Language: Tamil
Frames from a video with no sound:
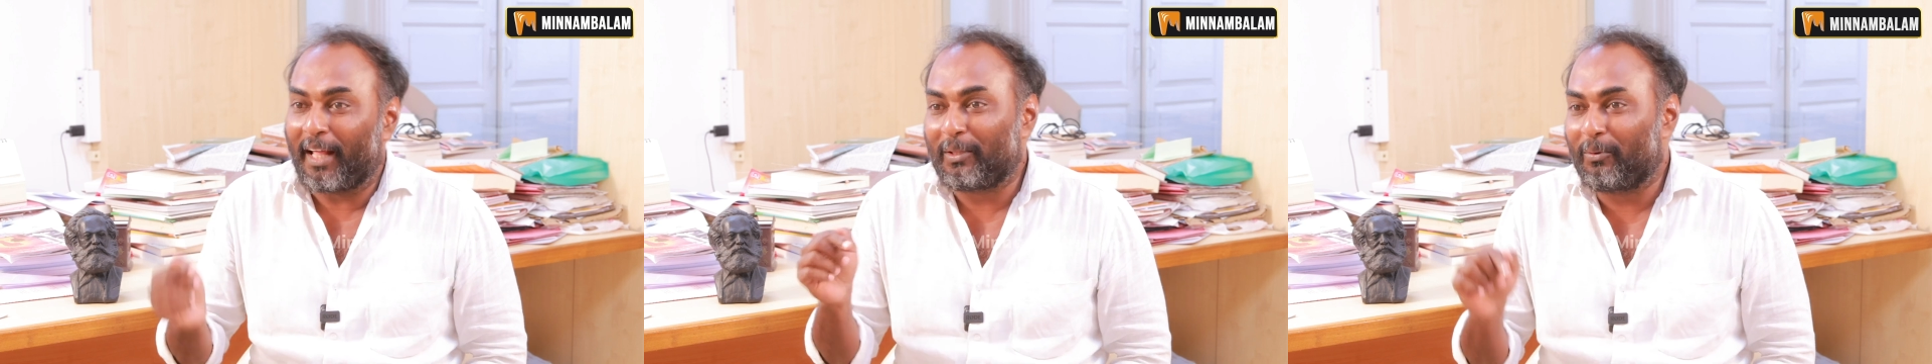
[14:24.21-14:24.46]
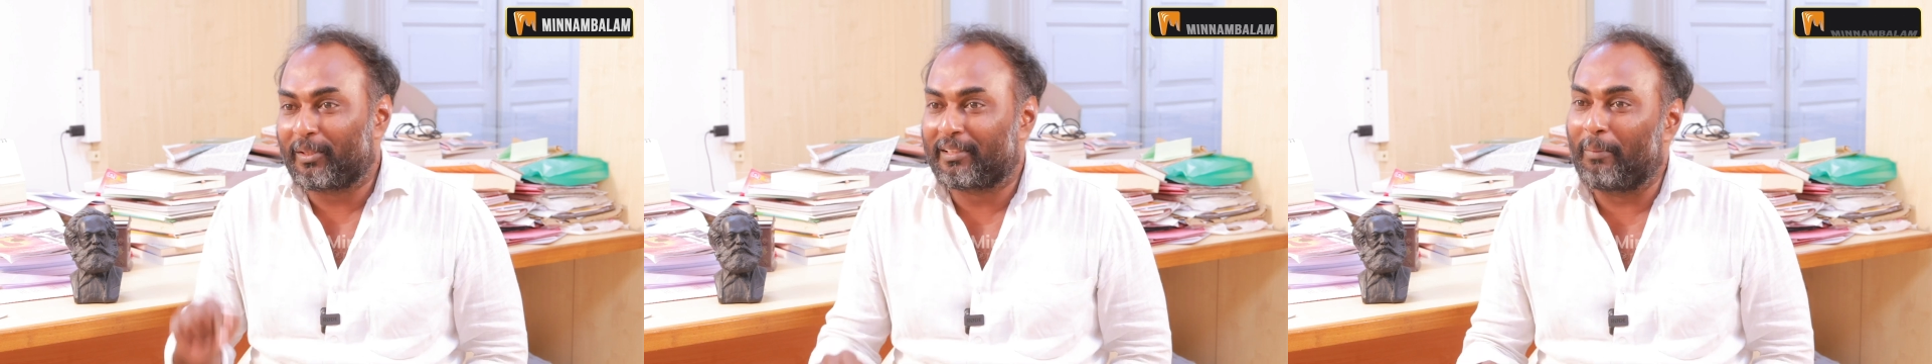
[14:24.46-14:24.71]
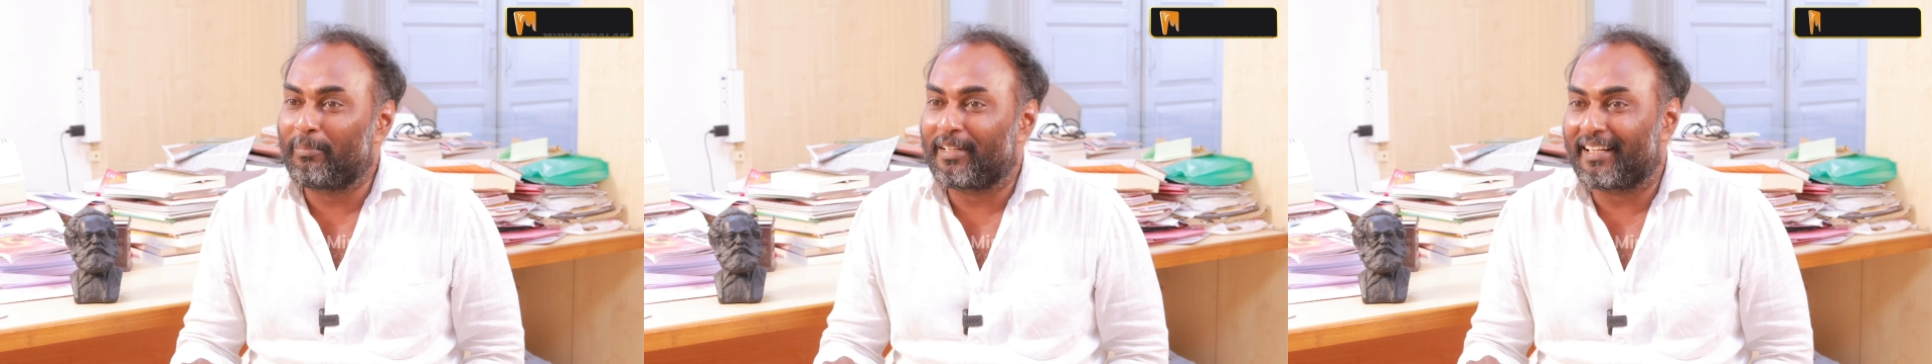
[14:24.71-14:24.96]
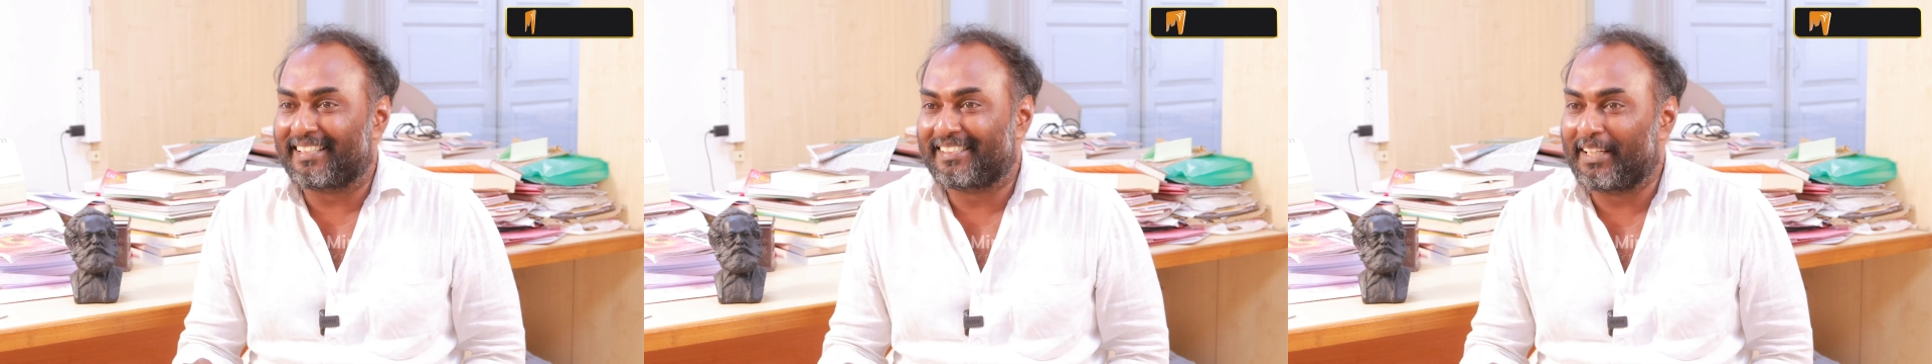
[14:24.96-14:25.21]
அதை ஒரு
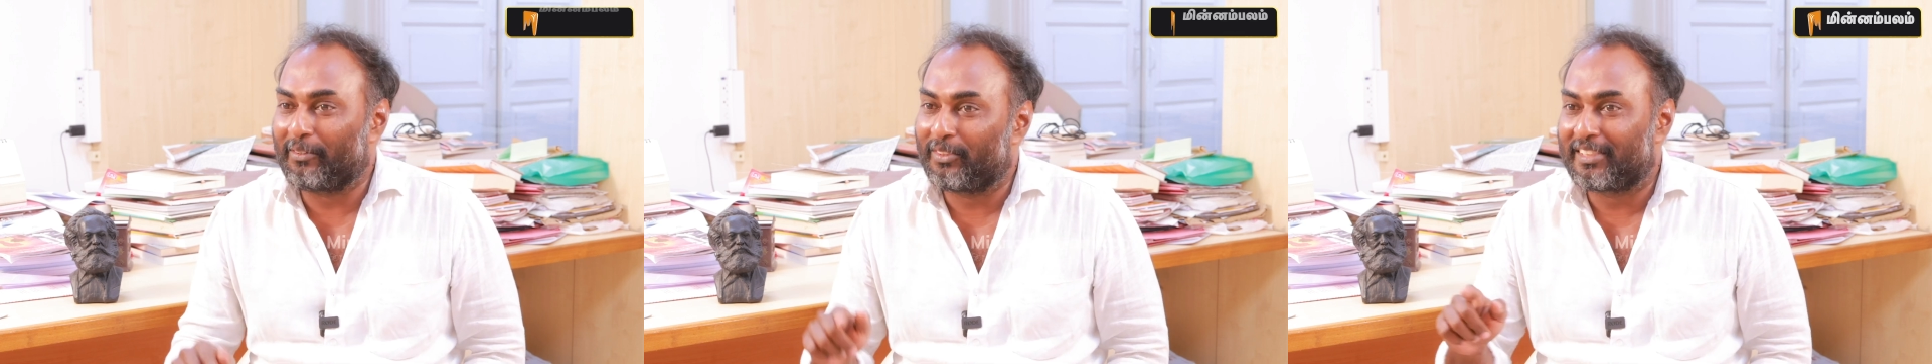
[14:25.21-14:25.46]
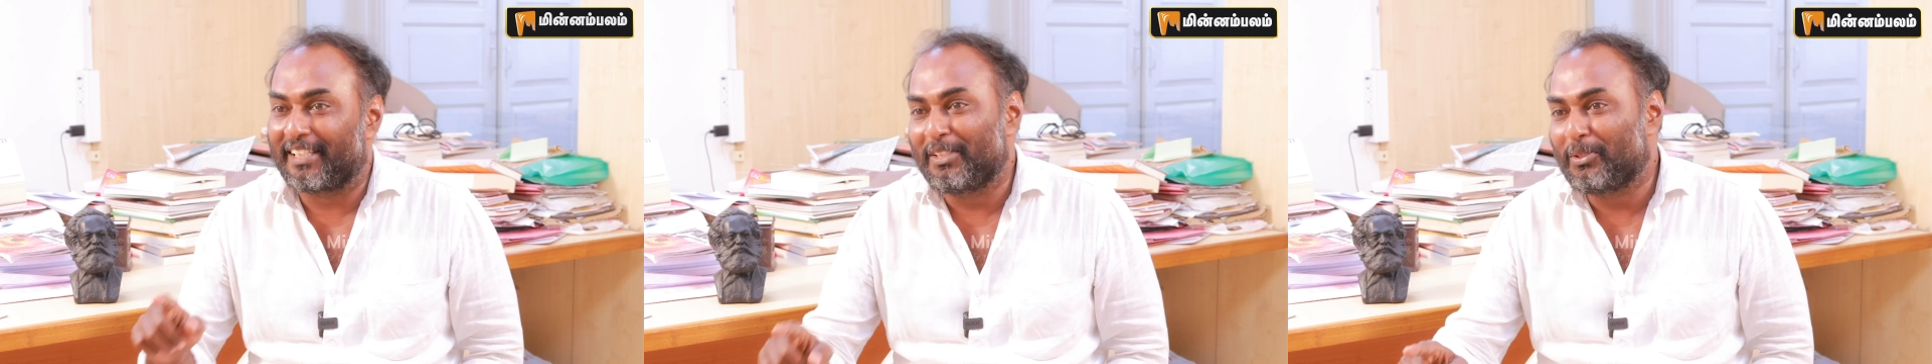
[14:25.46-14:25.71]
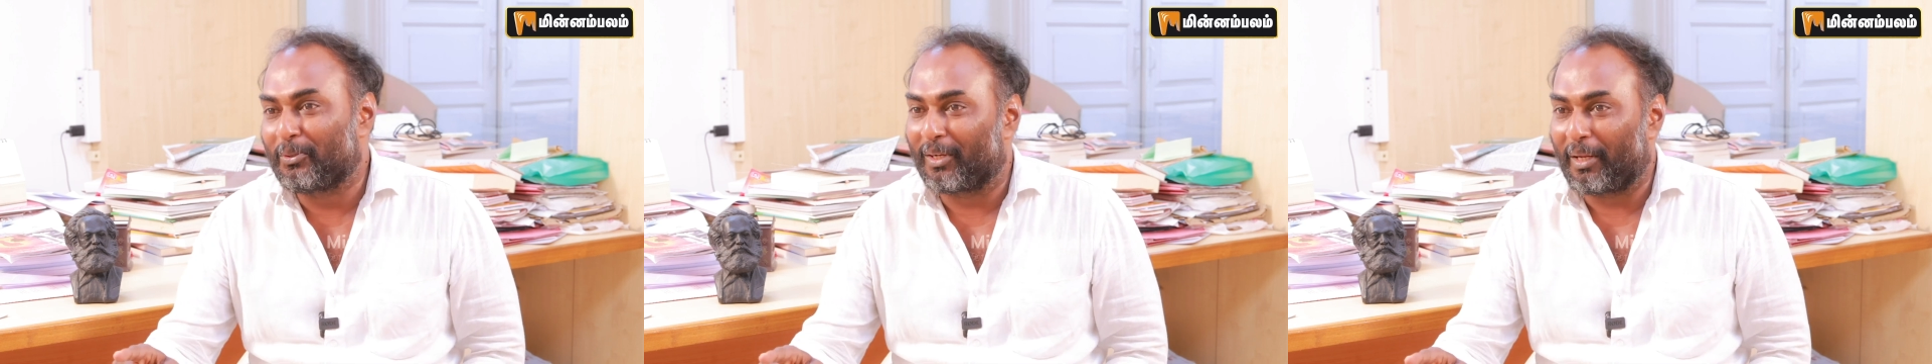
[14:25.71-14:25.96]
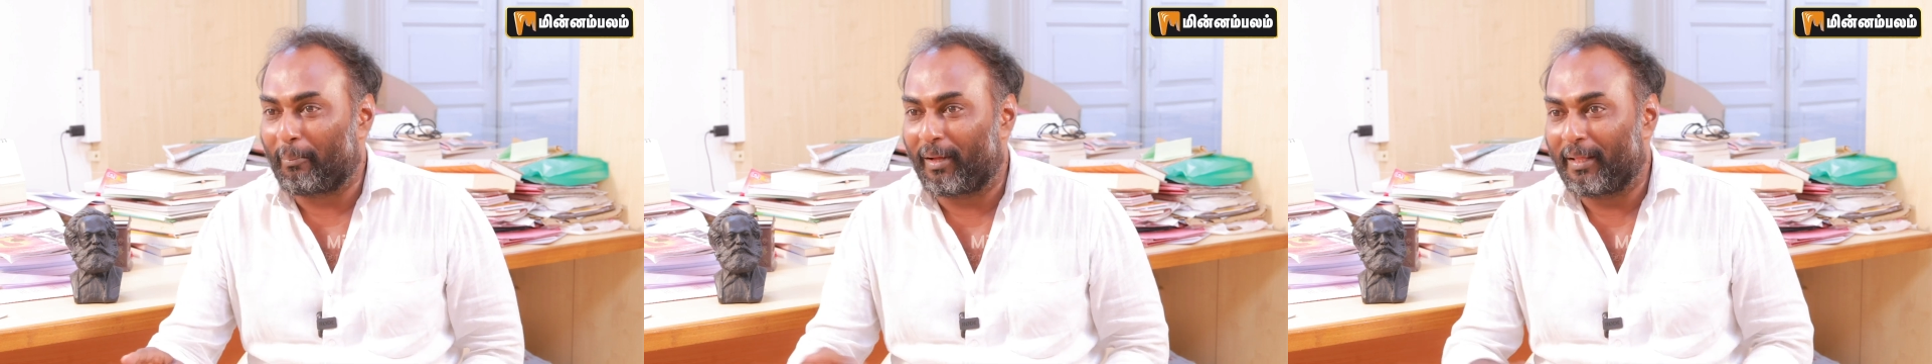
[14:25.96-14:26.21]
தமிழ்நாடு அரசாங்கம் வந்து செஞ்சு
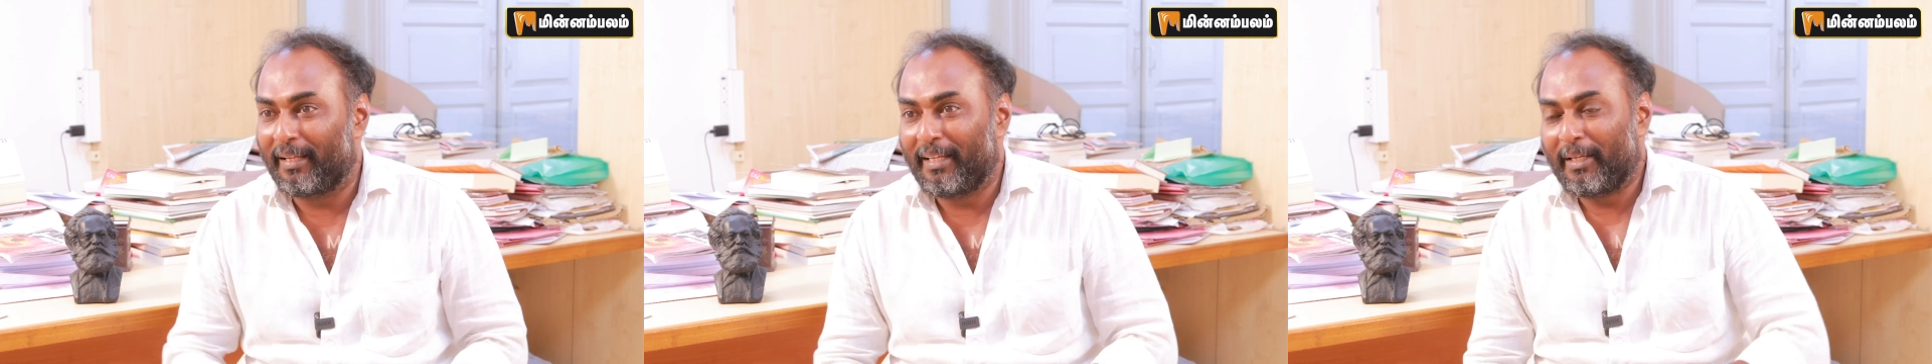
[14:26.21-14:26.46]
கொடுக்கலாமா